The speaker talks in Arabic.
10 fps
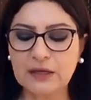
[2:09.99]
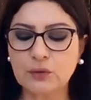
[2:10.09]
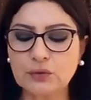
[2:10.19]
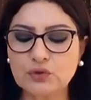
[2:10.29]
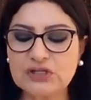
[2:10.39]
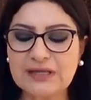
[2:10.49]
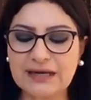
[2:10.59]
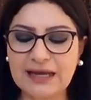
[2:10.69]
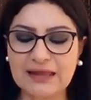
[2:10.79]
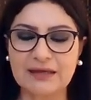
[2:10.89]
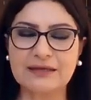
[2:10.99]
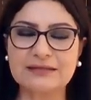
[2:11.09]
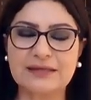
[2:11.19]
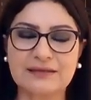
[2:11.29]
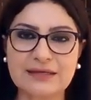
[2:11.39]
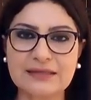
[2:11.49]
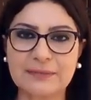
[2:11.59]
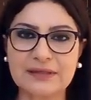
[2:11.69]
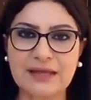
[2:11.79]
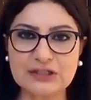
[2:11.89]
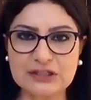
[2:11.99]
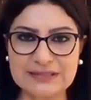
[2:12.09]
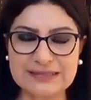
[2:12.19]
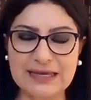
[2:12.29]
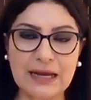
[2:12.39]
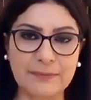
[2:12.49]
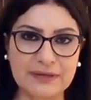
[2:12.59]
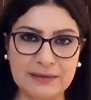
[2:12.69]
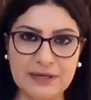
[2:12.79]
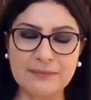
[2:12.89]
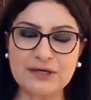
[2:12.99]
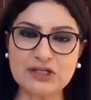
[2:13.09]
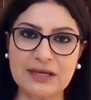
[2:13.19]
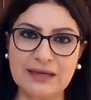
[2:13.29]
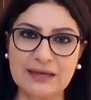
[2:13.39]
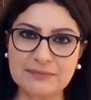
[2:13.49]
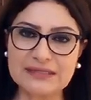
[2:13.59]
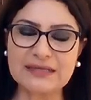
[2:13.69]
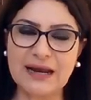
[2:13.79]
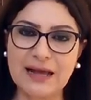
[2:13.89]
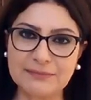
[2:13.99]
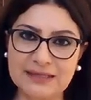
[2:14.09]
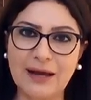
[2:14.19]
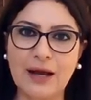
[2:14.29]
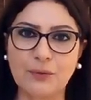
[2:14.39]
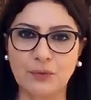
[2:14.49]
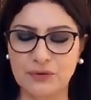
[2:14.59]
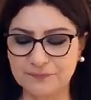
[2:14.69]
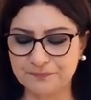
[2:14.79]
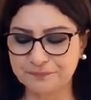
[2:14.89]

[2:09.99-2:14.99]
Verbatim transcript: كونوا جدا حذرين 16 17 نيسان أبريل من المشاكل من السرعة من التهور